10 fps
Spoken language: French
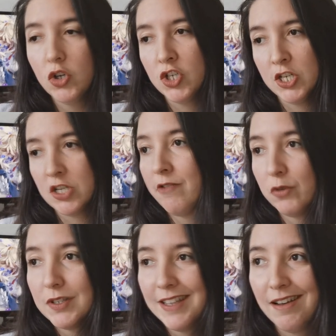
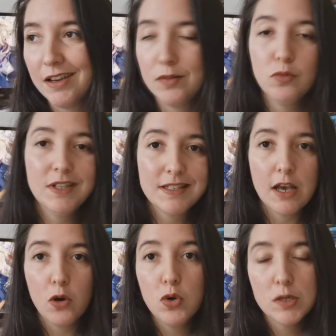j'avançais un rythme
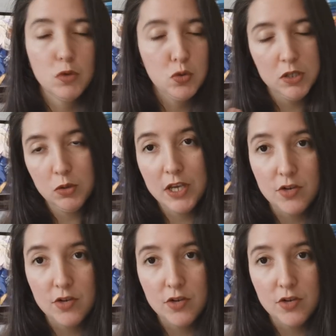d'escargot et je me suis dit ok